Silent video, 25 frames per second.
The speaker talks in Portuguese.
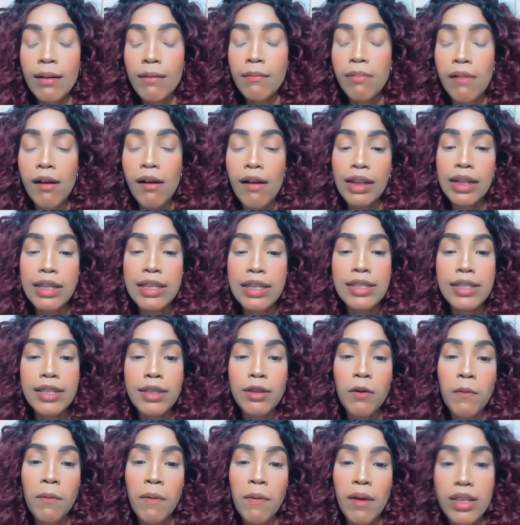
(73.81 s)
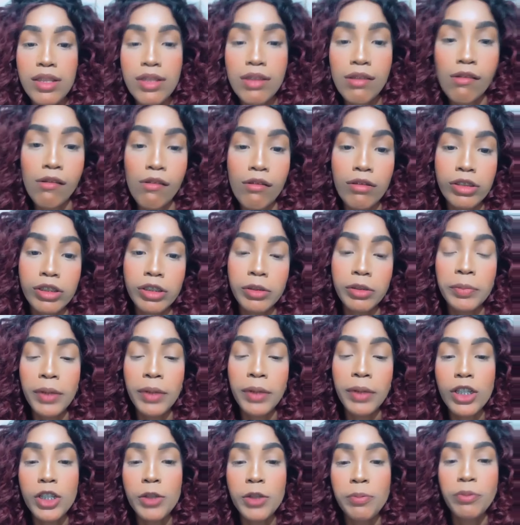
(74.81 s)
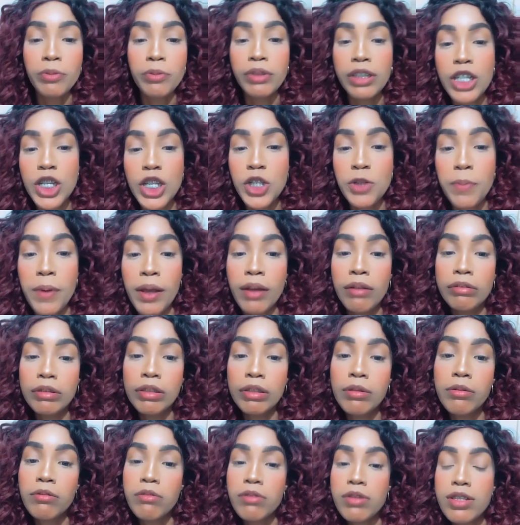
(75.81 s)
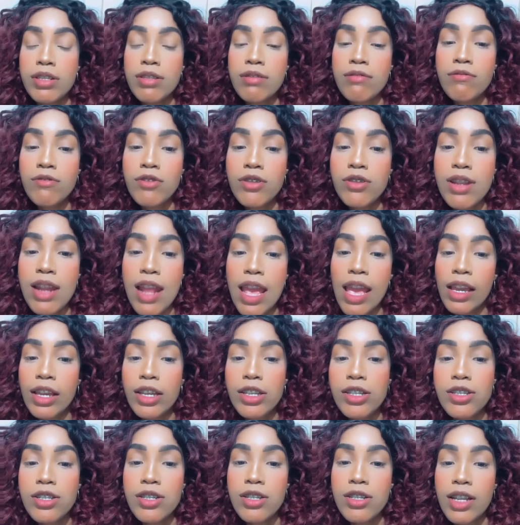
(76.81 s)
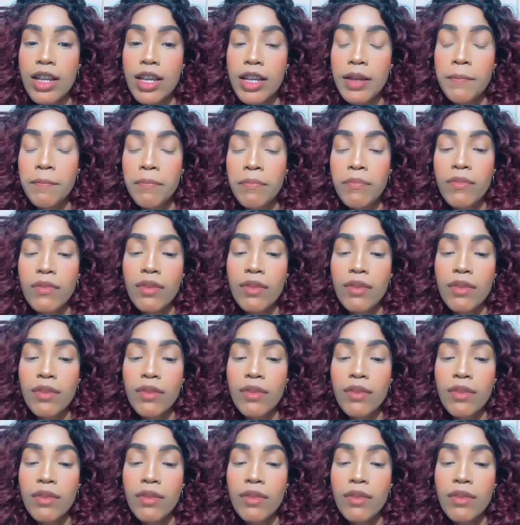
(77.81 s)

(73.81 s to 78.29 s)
Qual é esse que eu mais gosto? Porque, tipo, tem gente perguntando coisas no direct, né?